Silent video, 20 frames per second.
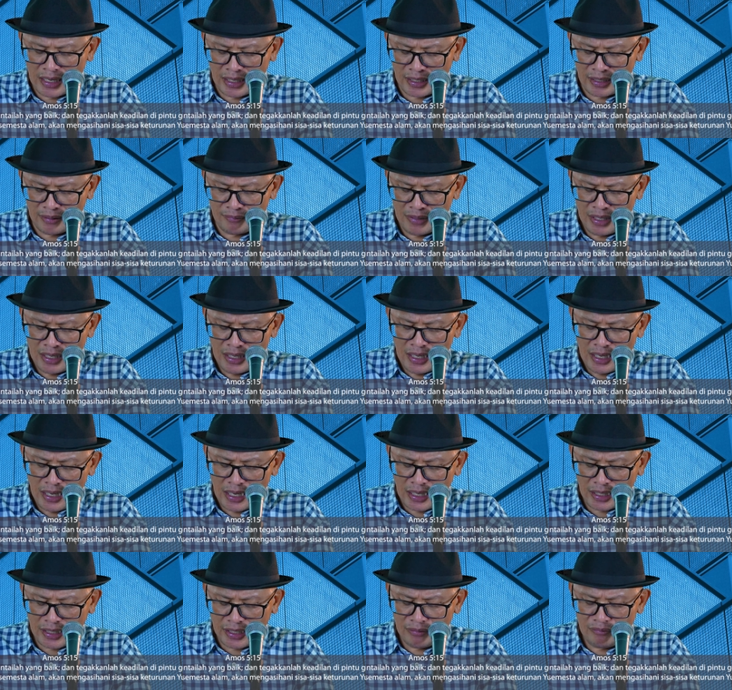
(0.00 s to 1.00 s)
alam
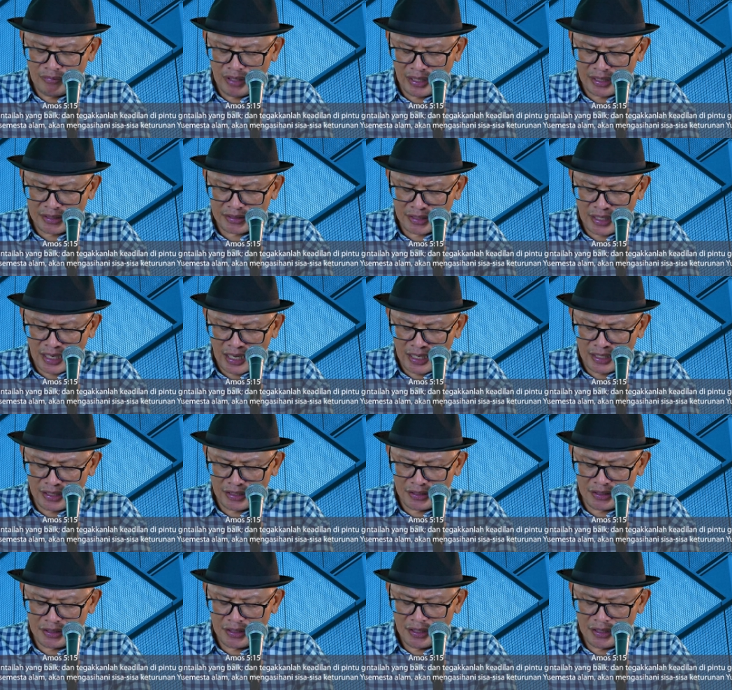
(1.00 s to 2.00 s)
akan
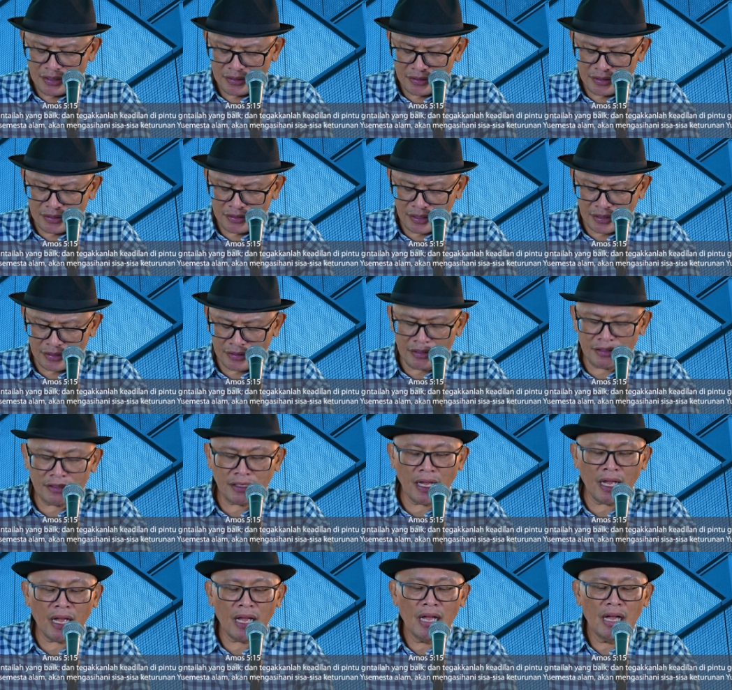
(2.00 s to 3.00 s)
mengasihani
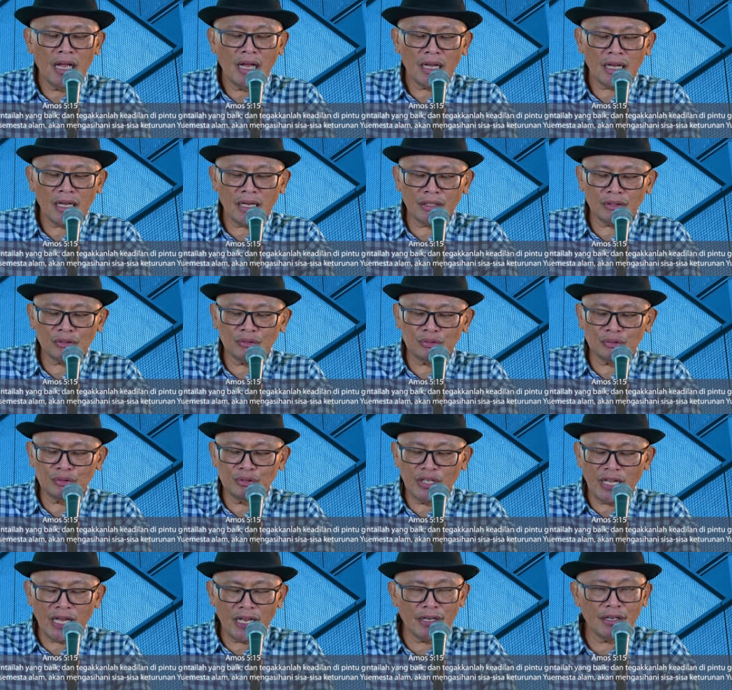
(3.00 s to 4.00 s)
sisa-sisa
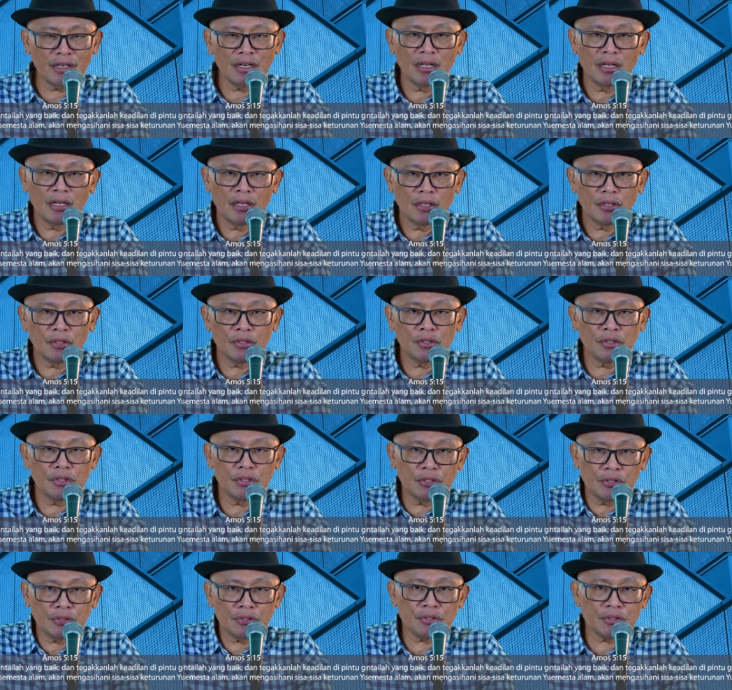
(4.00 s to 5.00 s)
keturunan
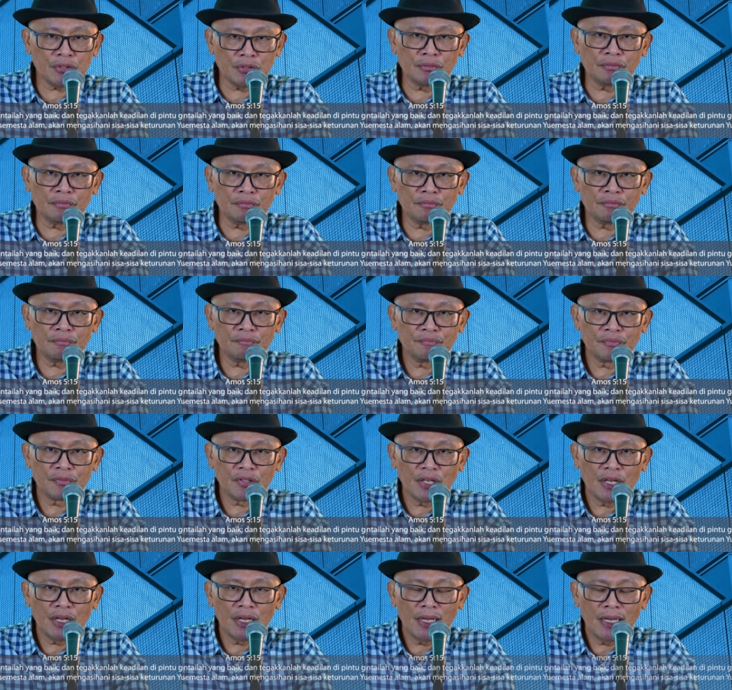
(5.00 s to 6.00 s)
Yusuf.
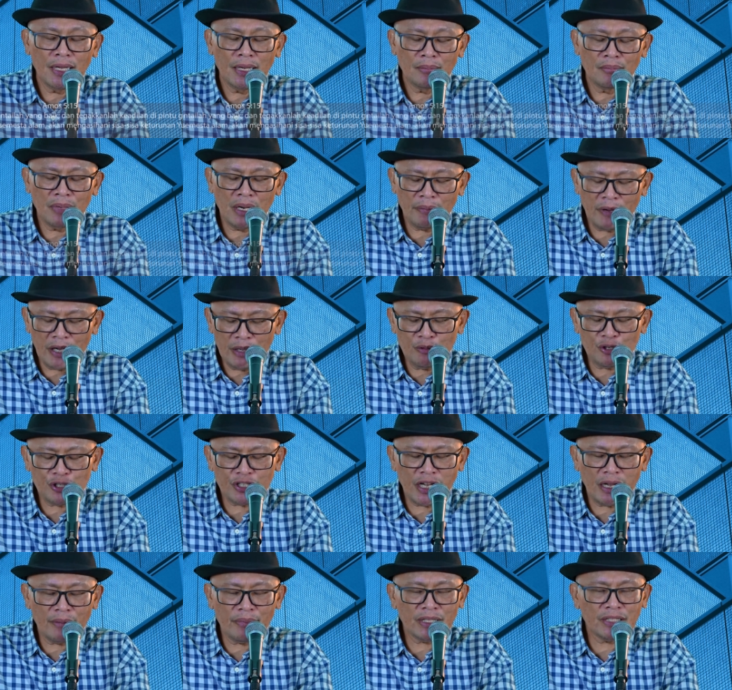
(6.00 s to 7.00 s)
Bapak Ibu
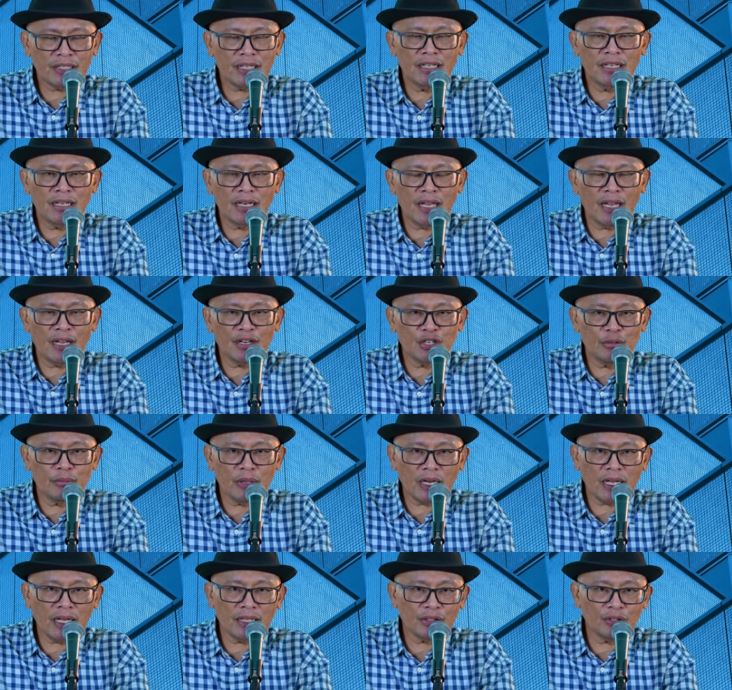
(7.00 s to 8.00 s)
sahabat Galilea yang
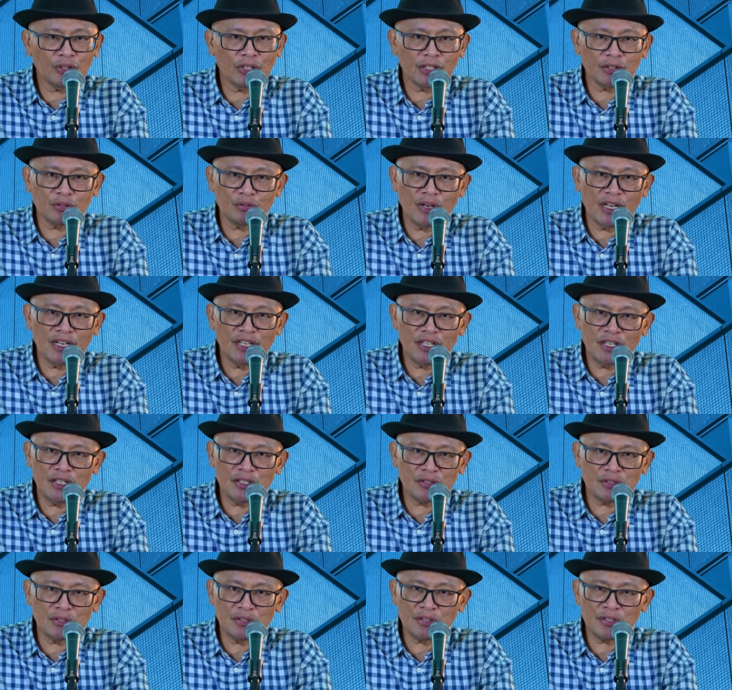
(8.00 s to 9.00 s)
diberkati oleh Tuhan
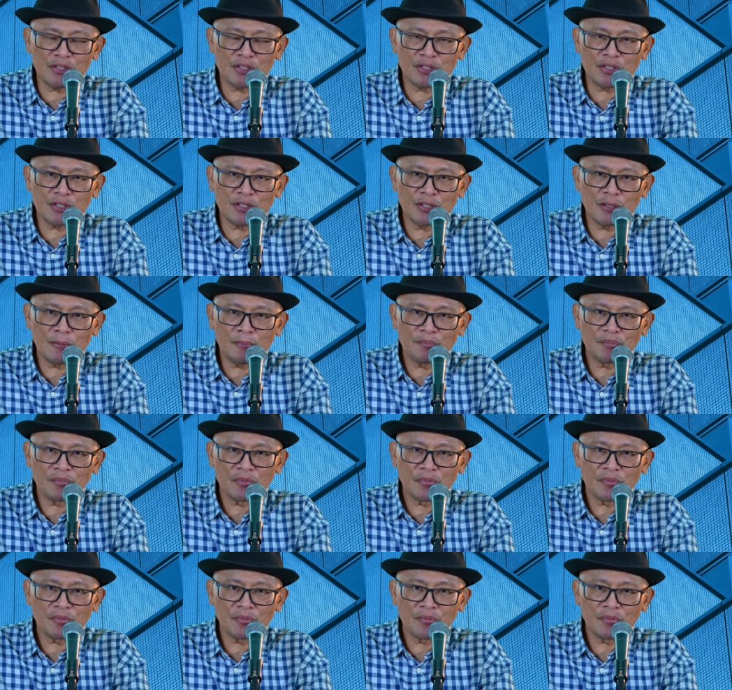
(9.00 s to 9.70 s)
Yesus,